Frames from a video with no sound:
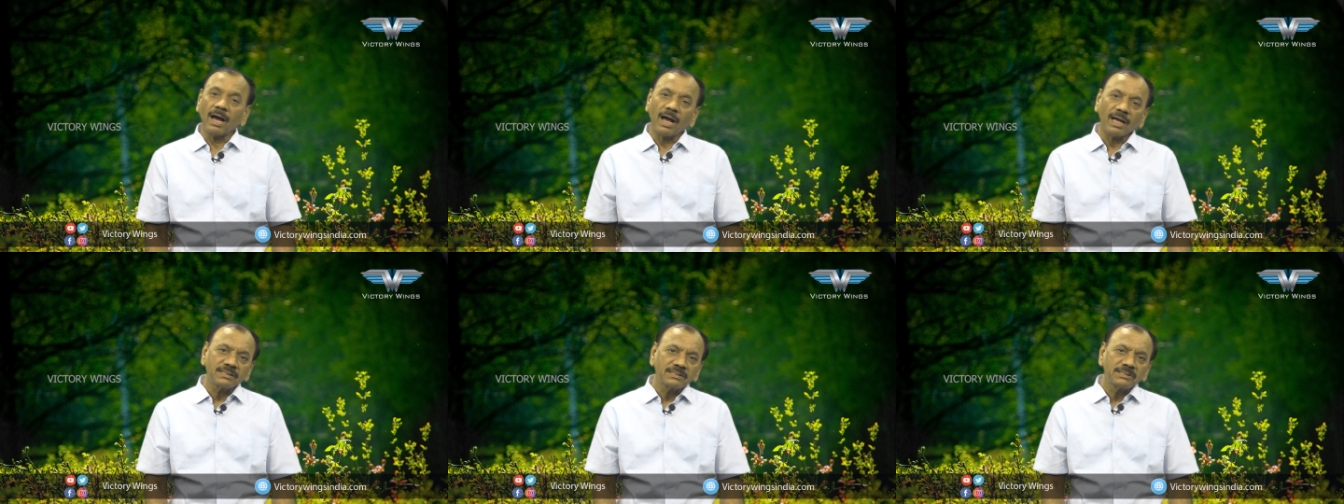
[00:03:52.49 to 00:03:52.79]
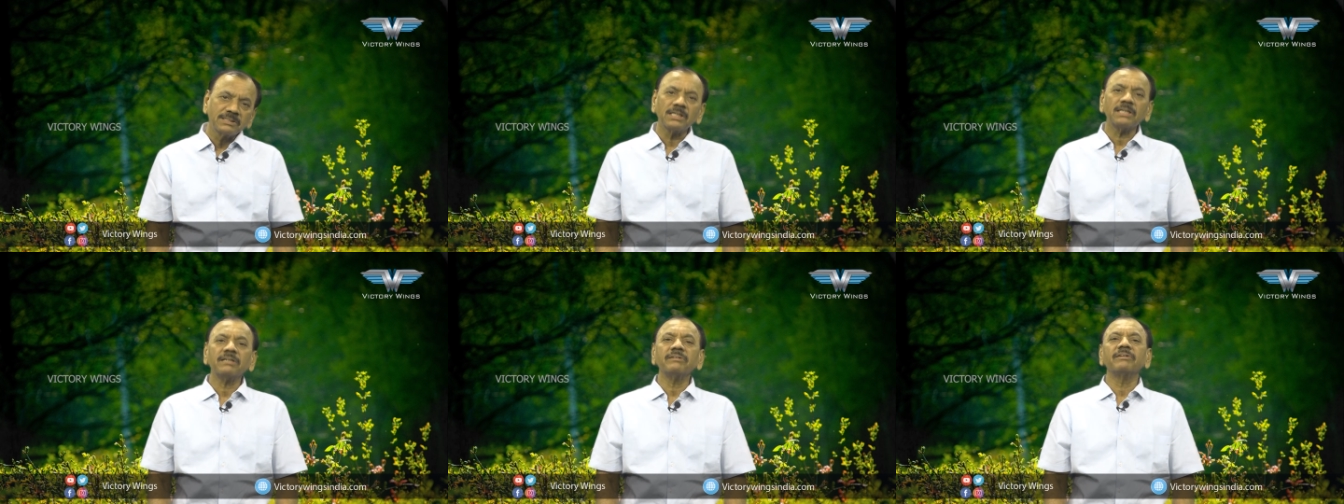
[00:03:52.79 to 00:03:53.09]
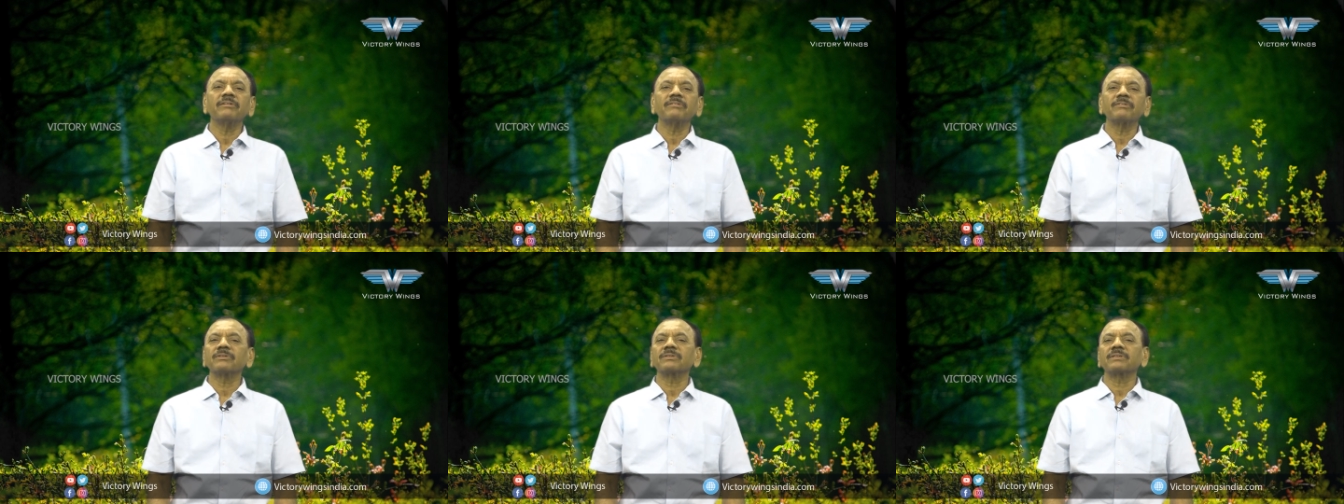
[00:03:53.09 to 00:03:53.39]
ఆశ్చర్యం
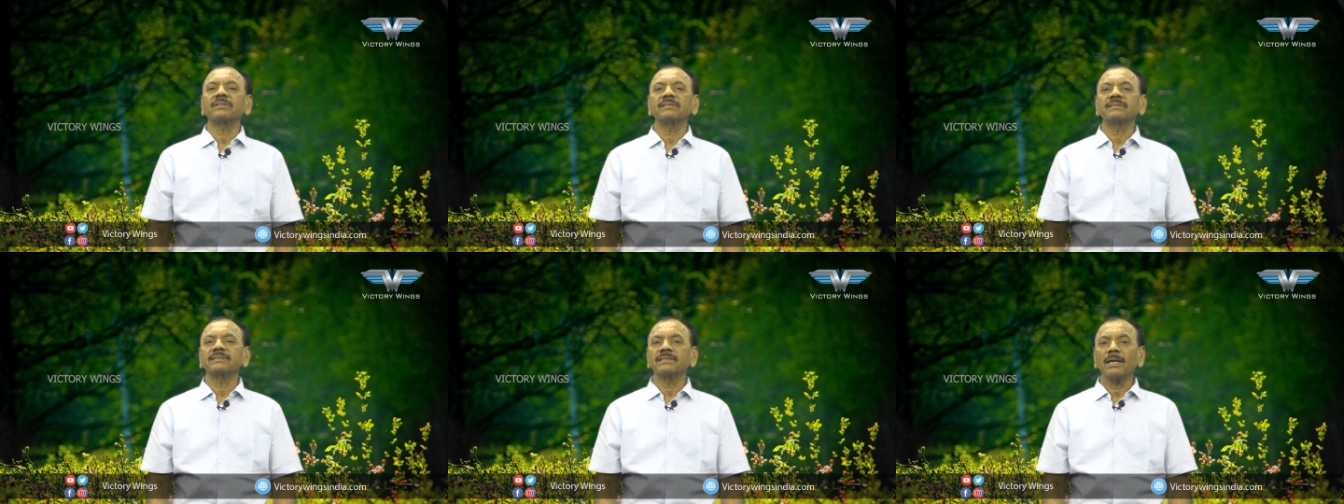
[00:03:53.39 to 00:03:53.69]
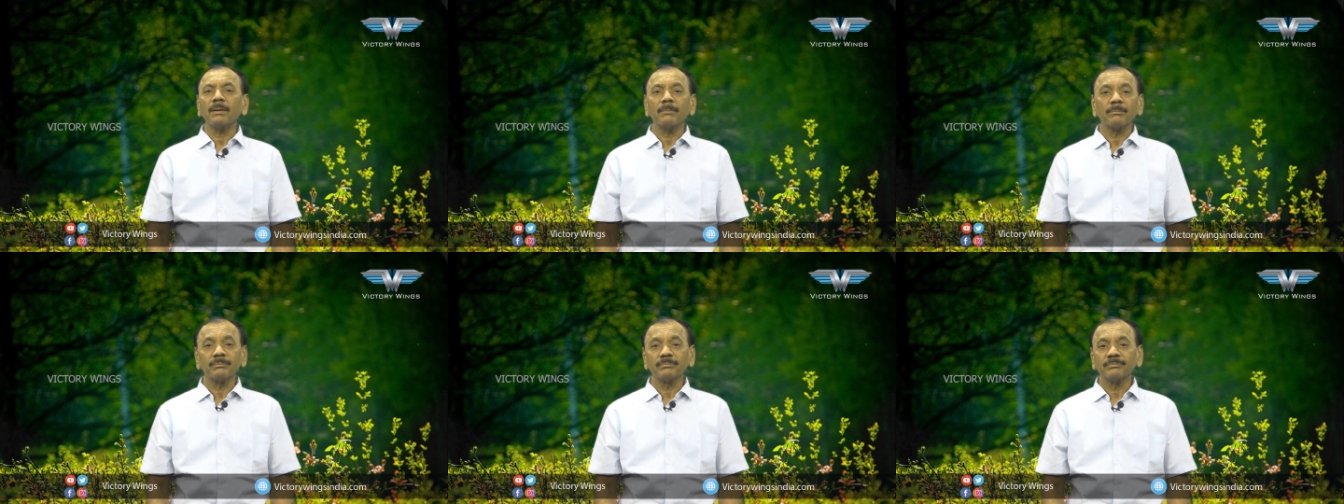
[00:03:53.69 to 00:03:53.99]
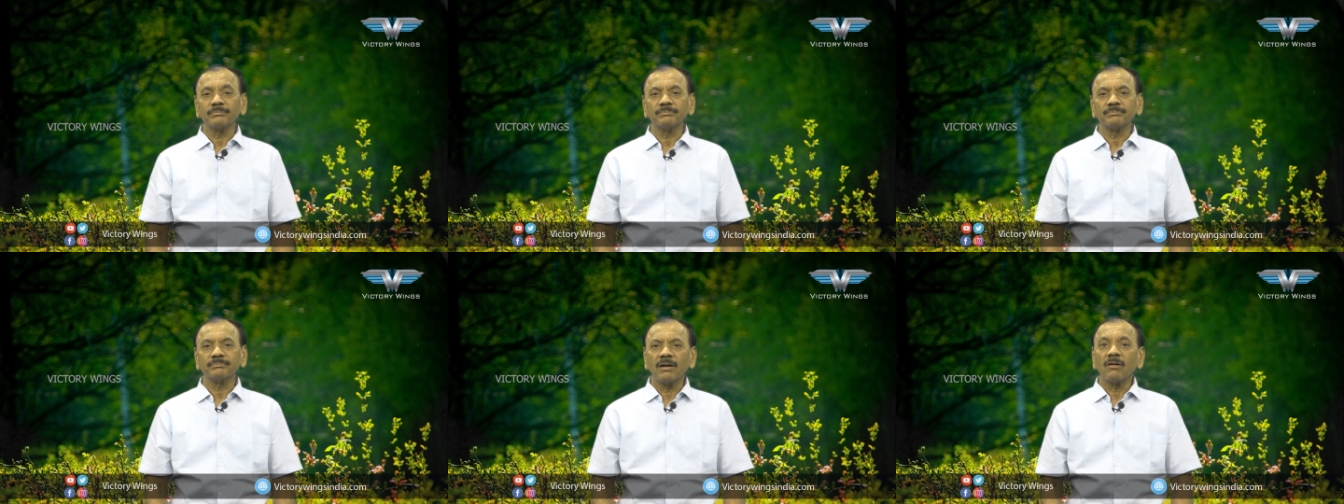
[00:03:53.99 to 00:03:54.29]
ఏమిటో తెలుసా
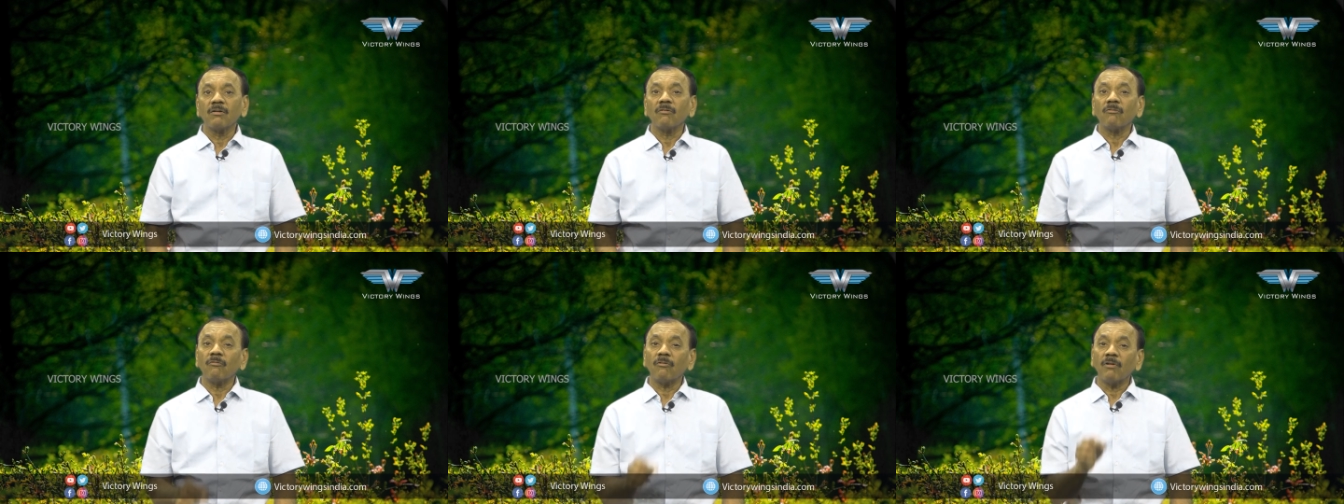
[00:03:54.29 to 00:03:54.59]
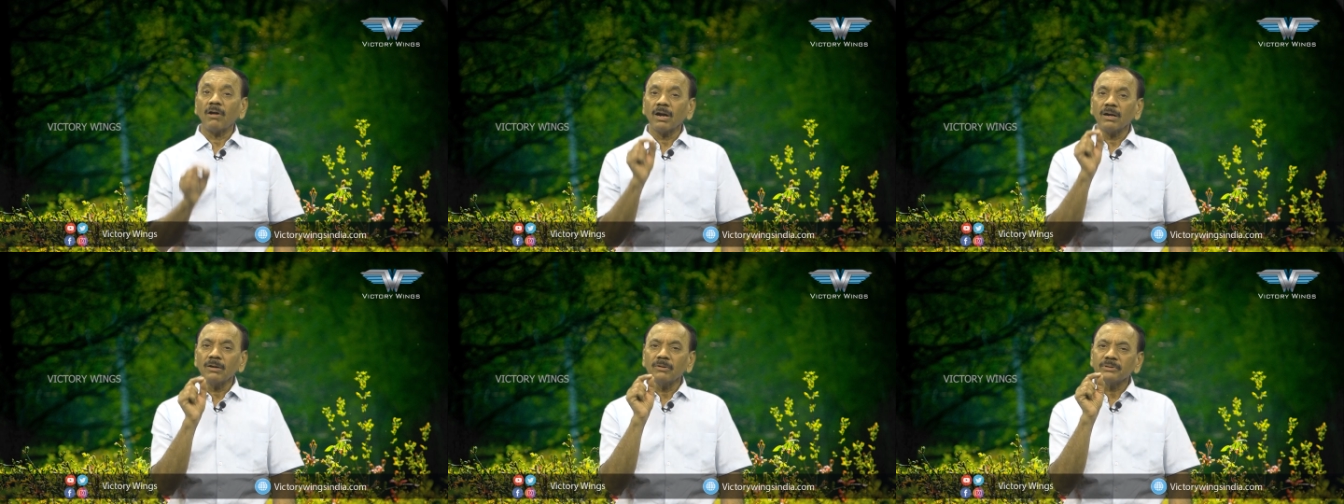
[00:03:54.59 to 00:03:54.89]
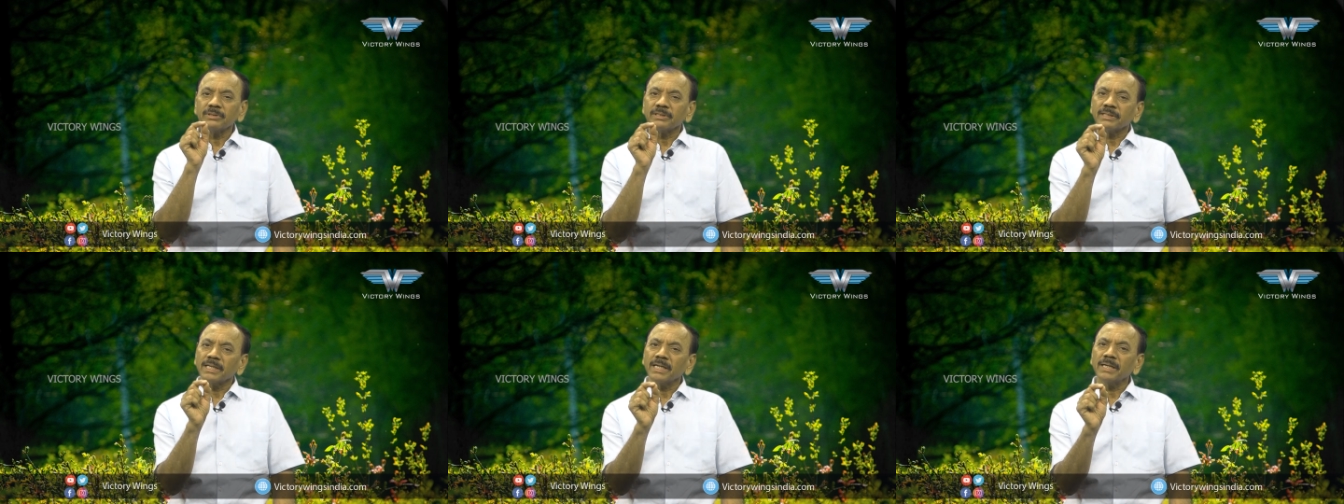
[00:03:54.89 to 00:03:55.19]
వాళ్ళు
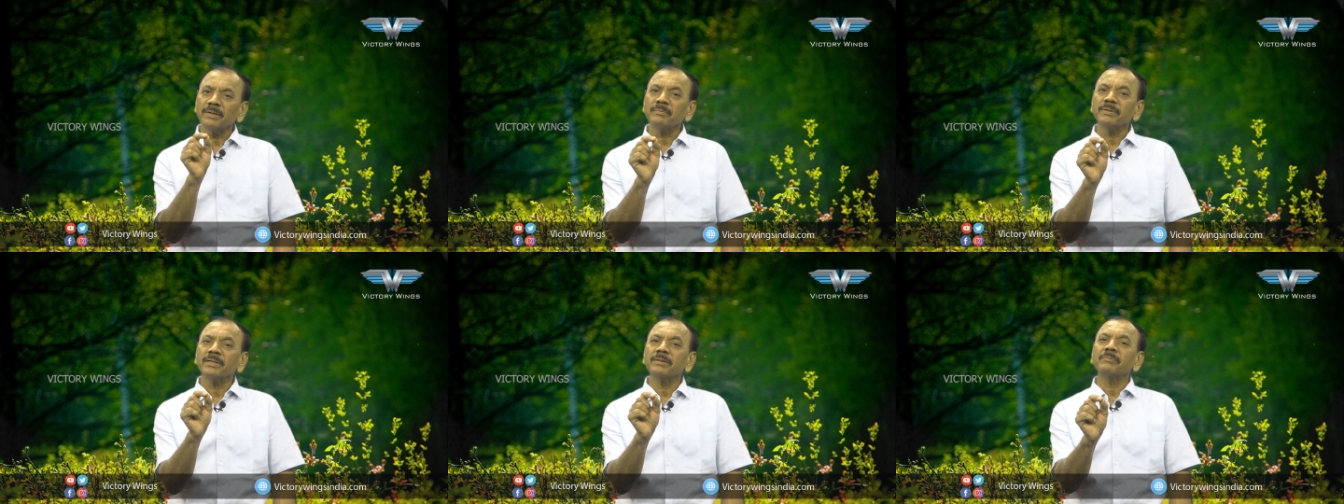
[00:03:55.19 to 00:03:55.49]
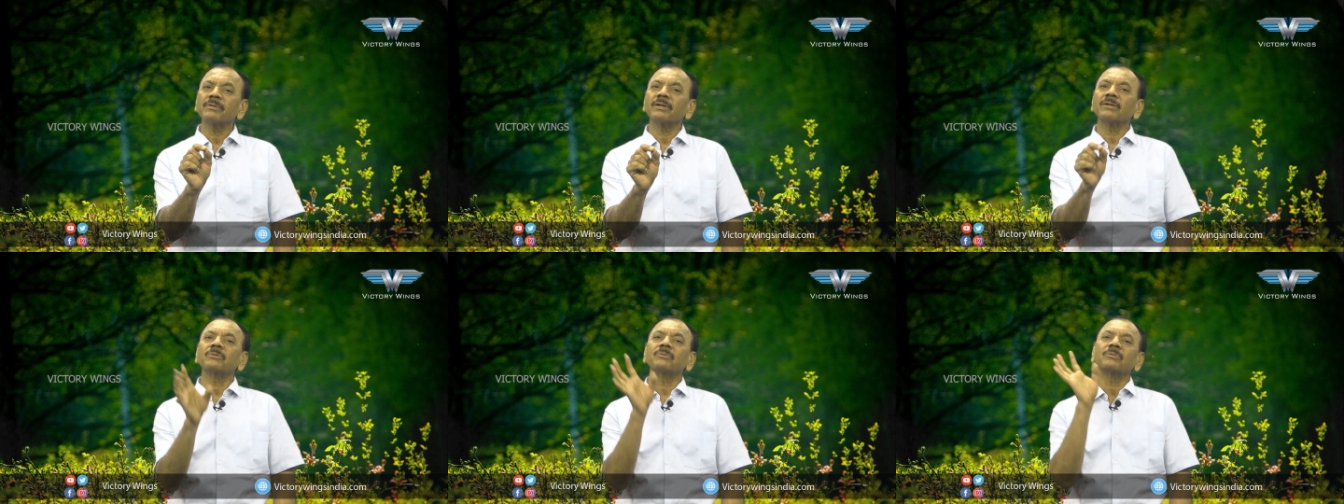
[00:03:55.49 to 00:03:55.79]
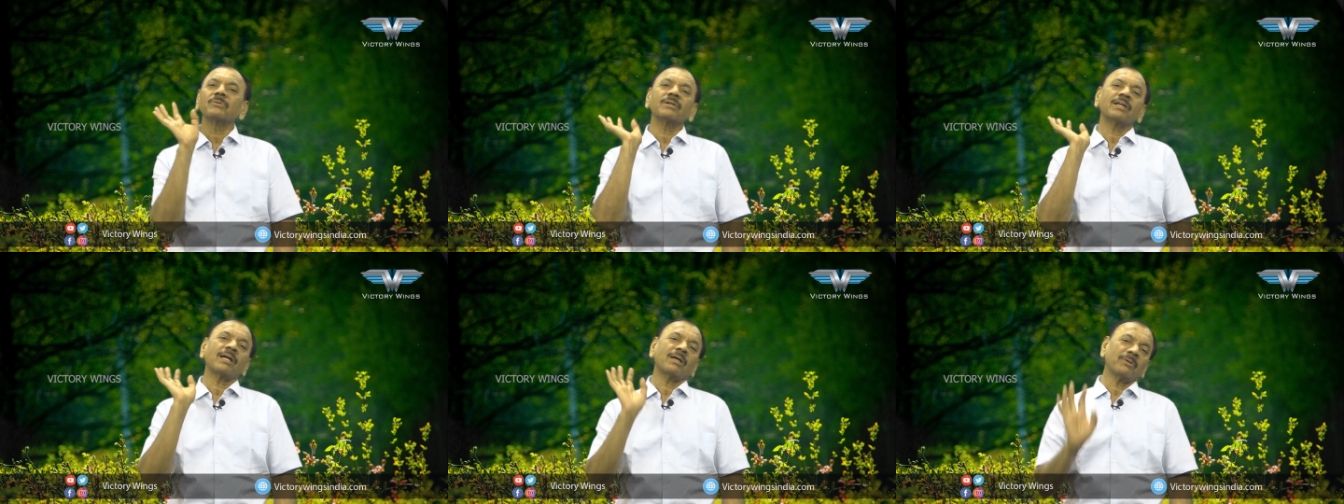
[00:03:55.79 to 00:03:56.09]
ఏమేమనుకున్నారో
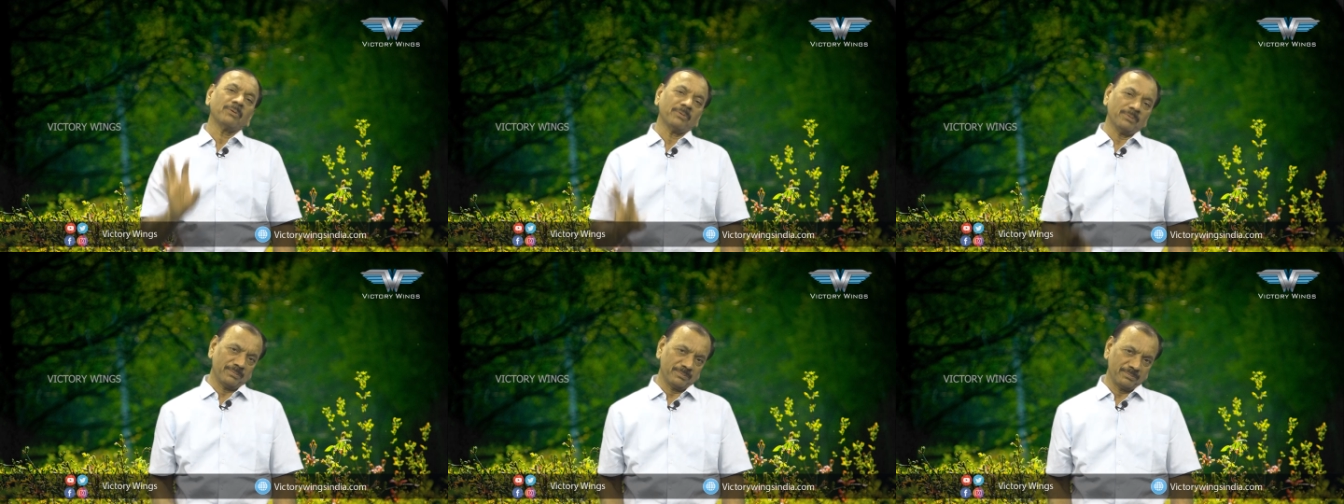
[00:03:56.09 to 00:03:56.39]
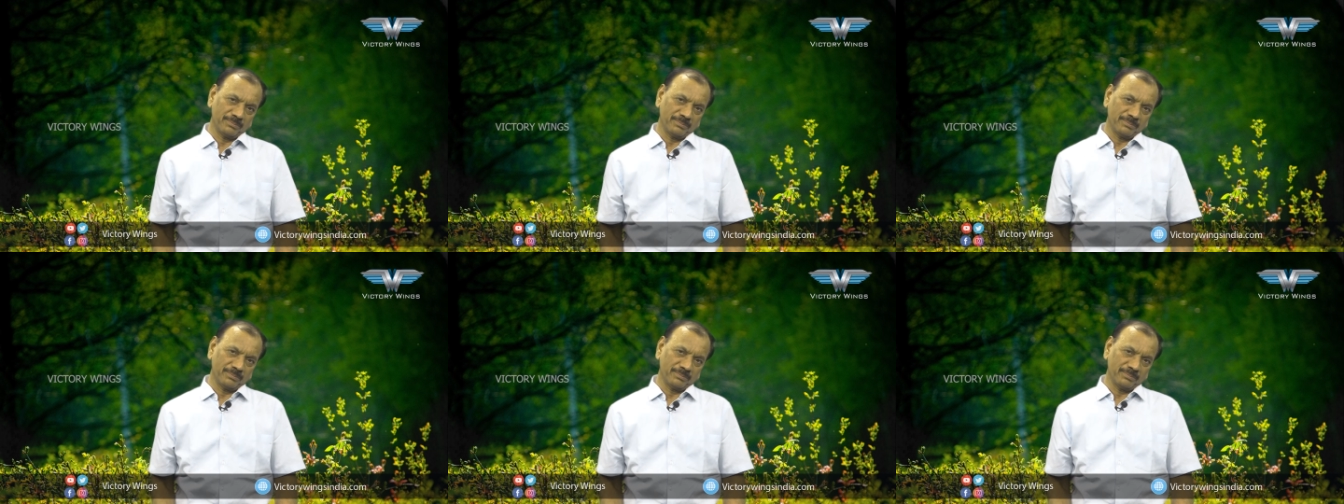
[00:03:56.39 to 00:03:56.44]
అనుకున్నారో